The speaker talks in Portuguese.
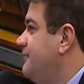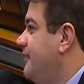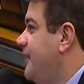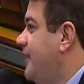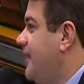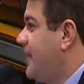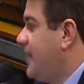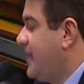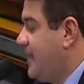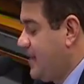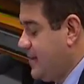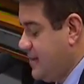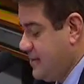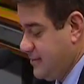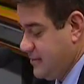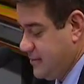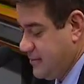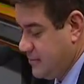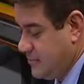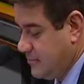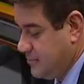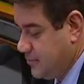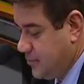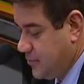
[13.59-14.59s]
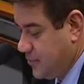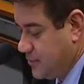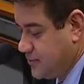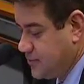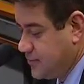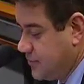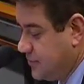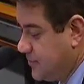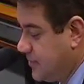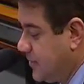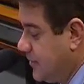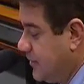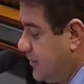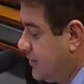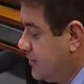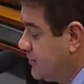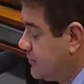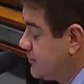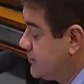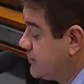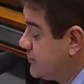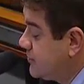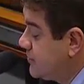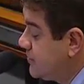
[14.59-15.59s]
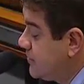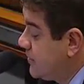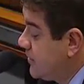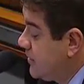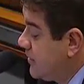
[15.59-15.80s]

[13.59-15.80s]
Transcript: falar um pouco sobre isso.